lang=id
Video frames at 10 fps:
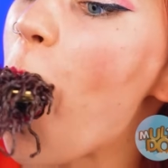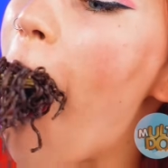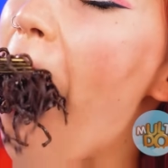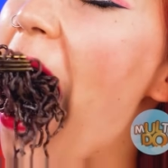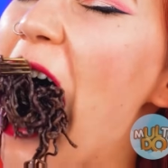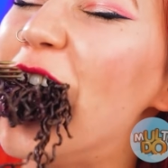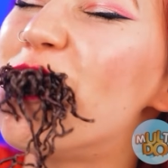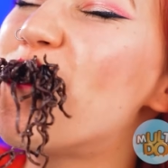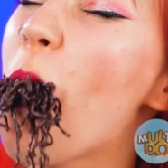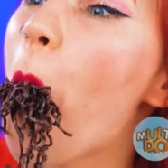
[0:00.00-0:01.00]
itu terlalu
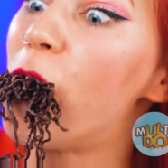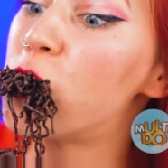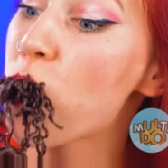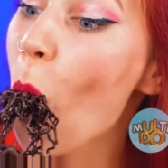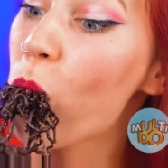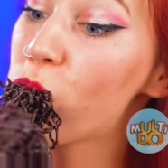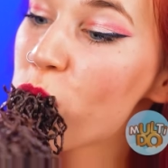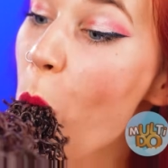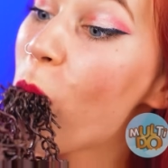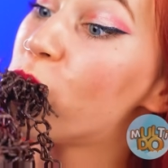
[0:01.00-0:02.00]
kecil untuk paket
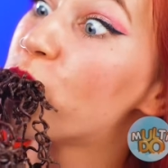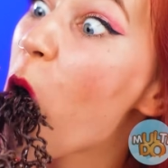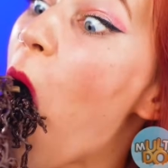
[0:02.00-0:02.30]
sebesar itu.